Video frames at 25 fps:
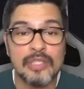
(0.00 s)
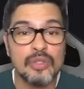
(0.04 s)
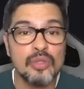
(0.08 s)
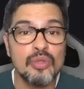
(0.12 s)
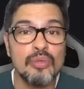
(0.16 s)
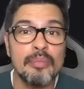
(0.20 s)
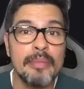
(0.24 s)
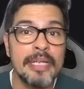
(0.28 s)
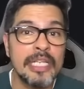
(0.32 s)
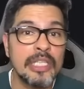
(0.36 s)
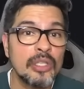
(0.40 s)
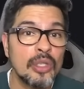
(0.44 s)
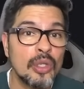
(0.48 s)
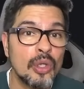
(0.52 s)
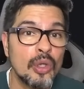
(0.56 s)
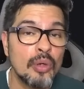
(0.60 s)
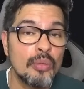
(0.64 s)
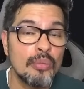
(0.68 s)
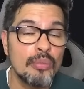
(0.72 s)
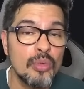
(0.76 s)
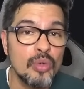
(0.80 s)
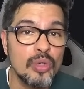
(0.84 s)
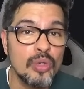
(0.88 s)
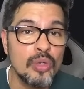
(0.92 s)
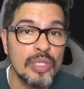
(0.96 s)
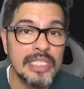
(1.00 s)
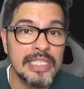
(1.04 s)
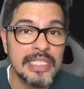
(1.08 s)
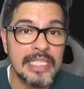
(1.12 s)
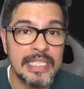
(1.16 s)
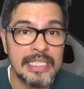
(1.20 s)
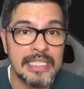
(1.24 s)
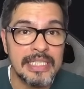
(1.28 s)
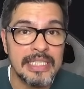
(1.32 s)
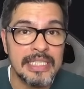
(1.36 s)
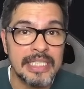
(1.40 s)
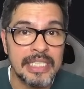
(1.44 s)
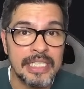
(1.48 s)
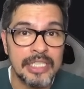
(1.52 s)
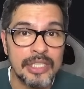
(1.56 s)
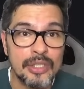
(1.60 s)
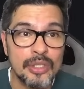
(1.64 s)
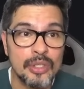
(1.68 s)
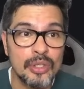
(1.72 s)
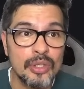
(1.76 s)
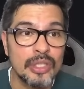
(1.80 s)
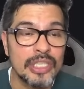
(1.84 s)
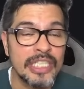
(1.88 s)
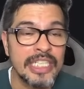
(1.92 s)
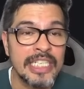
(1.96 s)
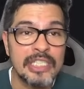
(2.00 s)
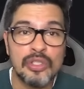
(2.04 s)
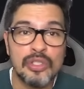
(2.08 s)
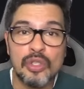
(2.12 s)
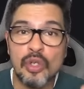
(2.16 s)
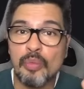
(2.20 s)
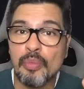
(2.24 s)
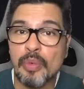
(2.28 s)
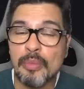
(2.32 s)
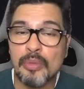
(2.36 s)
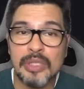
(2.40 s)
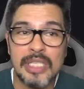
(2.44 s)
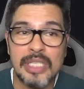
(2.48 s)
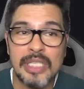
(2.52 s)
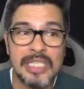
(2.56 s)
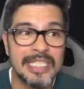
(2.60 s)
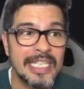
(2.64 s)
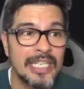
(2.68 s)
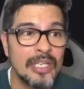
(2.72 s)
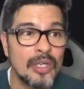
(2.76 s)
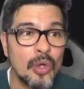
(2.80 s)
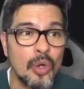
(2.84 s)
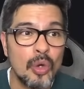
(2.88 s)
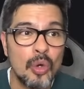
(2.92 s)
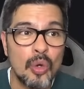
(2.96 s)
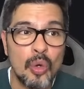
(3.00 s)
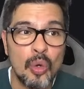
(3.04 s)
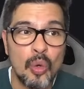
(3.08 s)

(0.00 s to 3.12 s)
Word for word: un método muy sencillo y esto lo podemos hacer con